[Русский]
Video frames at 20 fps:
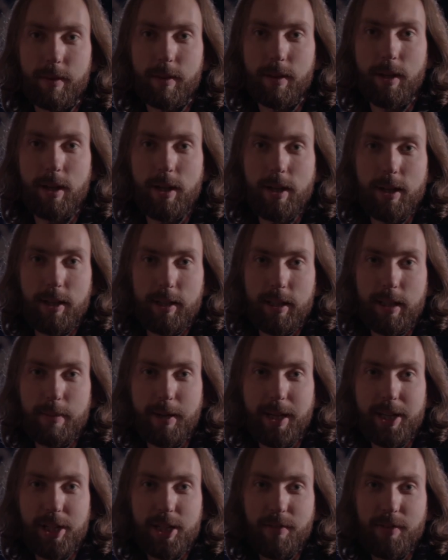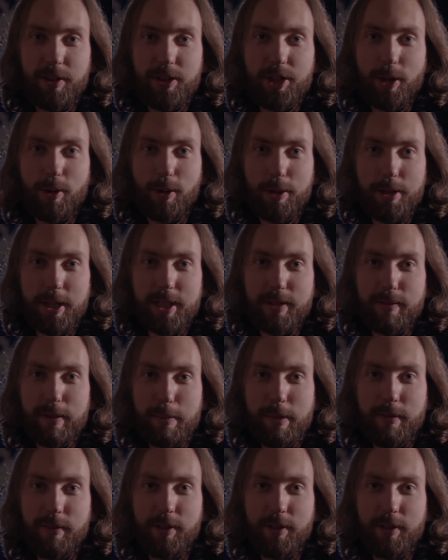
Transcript: с пушки. Добрейший вечерочек, с вами